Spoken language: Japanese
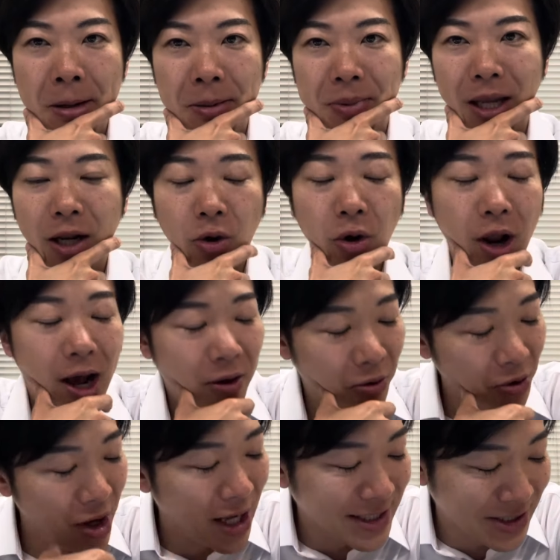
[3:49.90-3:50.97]
なんかこ
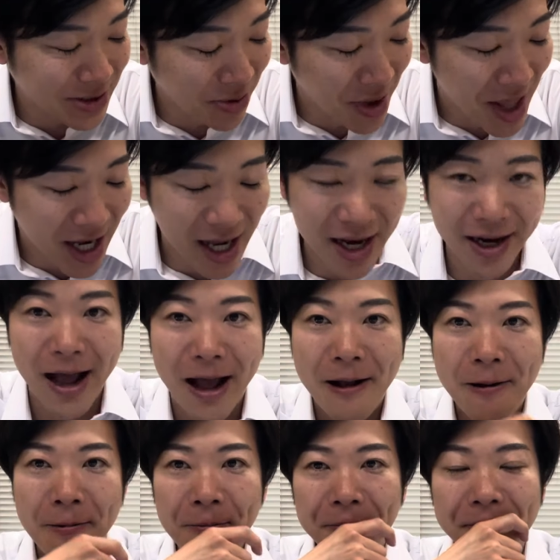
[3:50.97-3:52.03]
の発想はなかなか
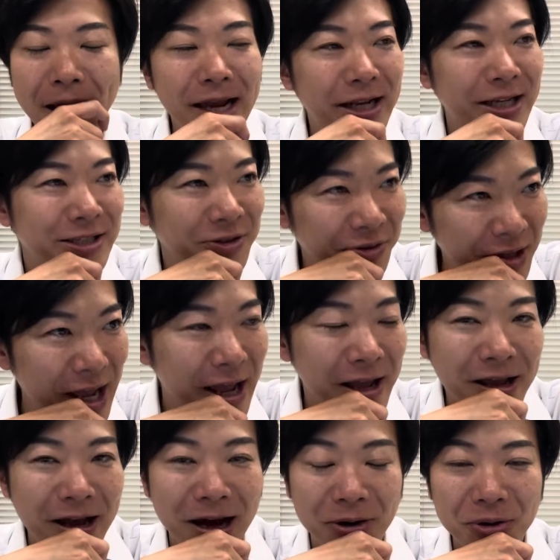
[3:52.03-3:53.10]
ないですよね。
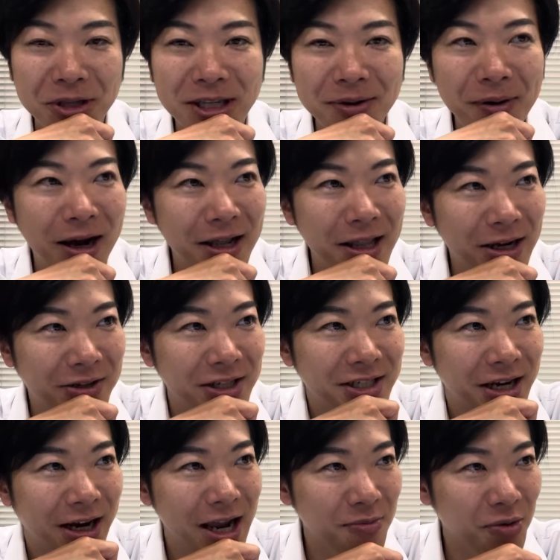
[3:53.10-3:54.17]
あの、行き場がなくて
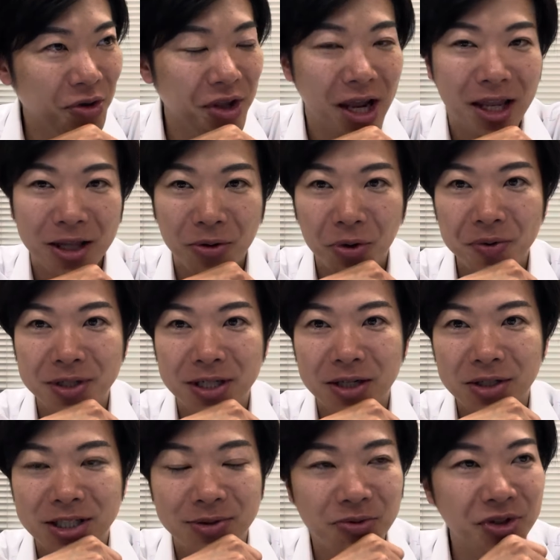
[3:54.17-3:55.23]
社会問題になった子供たちは
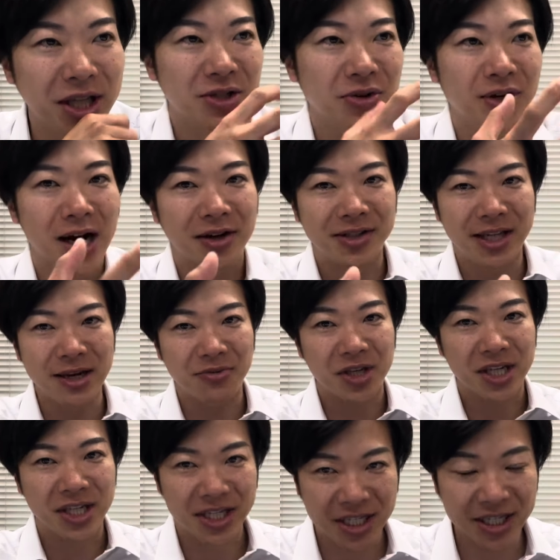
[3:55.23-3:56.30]
自分たちの学生部に
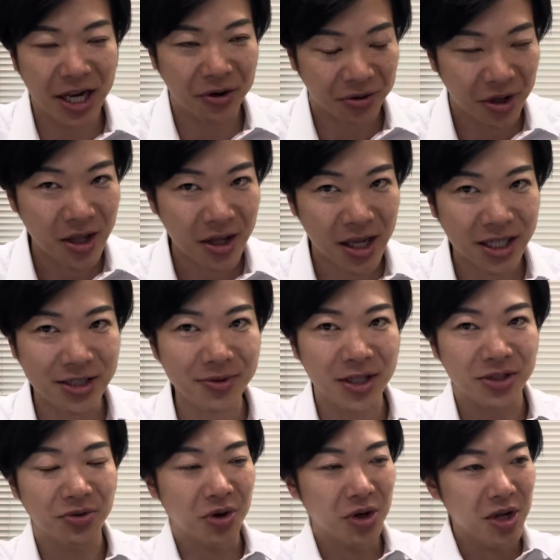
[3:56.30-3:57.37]
引き入れる、自分た
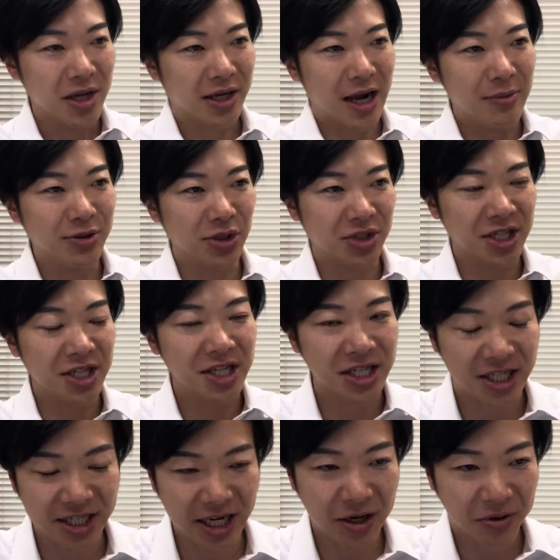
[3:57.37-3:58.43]
ちの下部組織に引
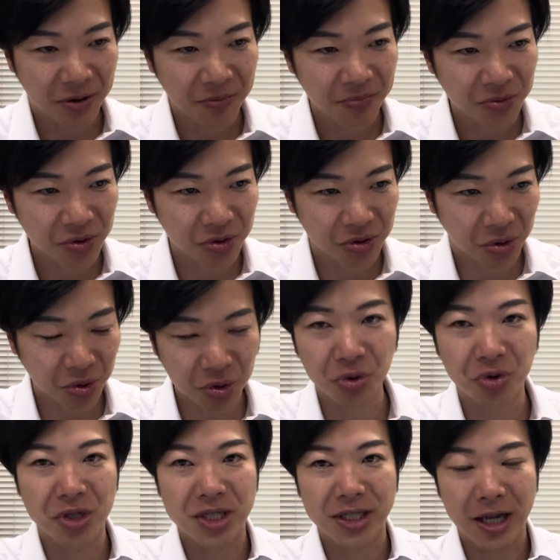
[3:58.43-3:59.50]
き入れる。というこ
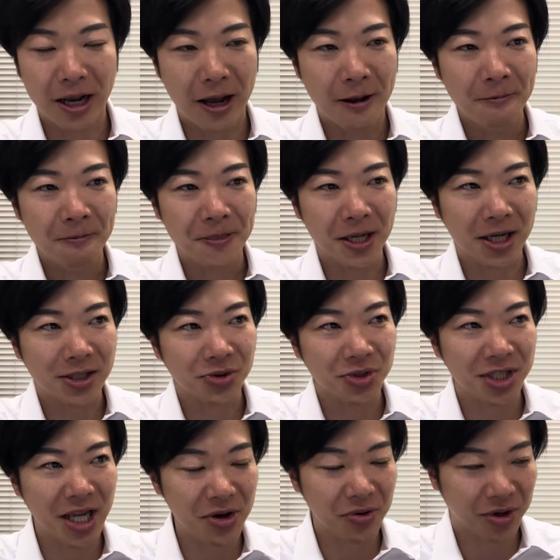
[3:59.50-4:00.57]
とですから、なんかその
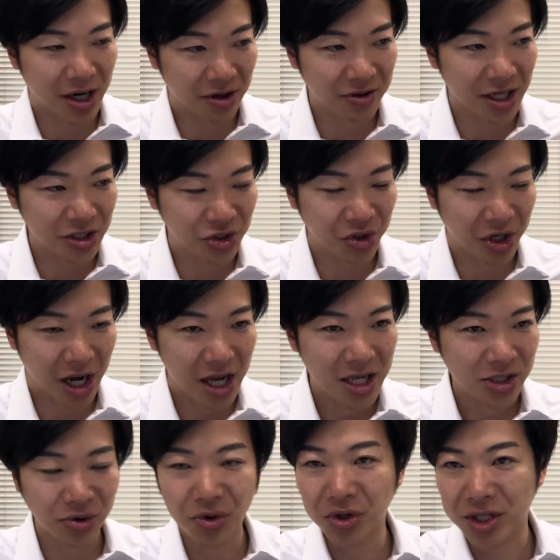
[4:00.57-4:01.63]
勢力拡大中か、
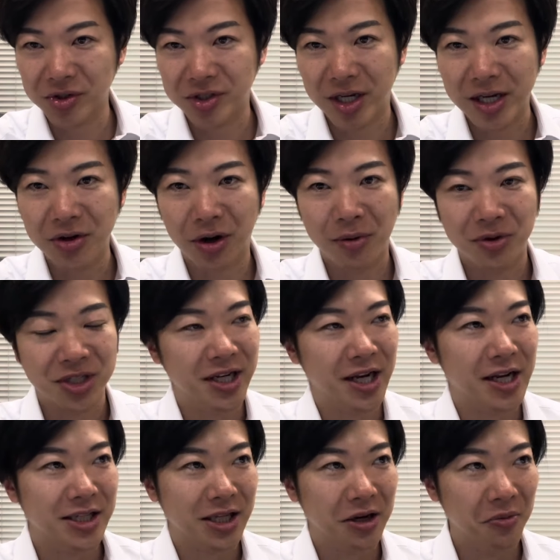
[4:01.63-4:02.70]
そういうのにとしてはいいのかもしれな
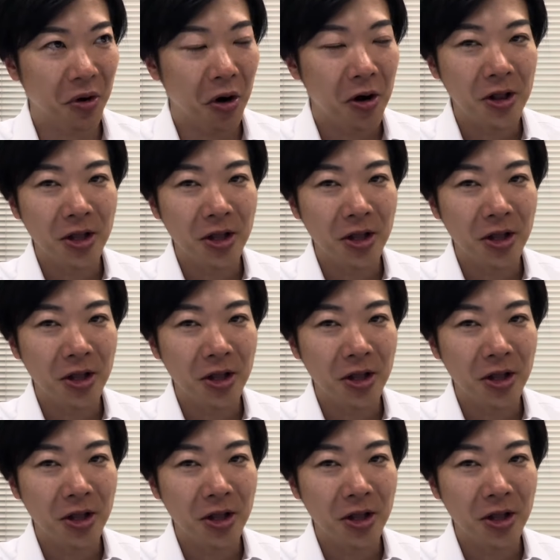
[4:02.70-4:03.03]
いですけども、